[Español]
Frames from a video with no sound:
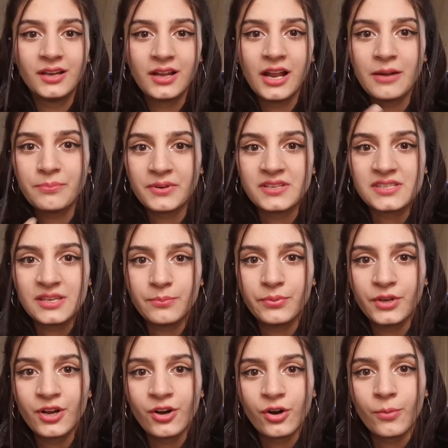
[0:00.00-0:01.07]
el
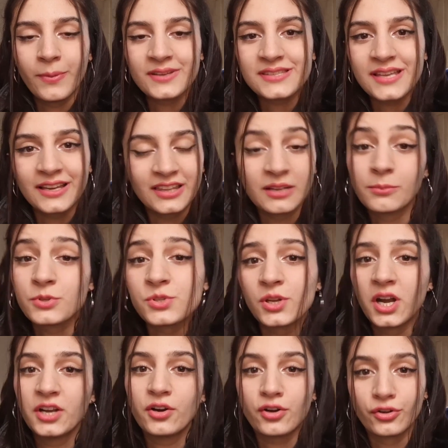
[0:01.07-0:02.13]
principio pasa que tenemos
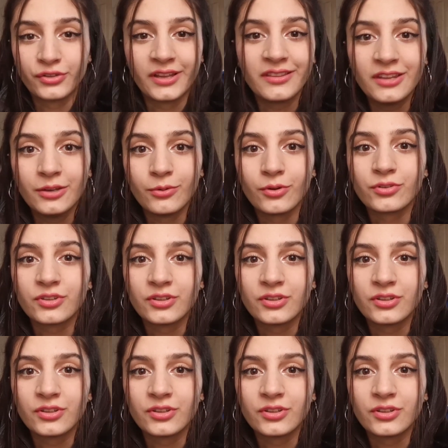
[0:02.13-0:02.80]
horarios rotativos,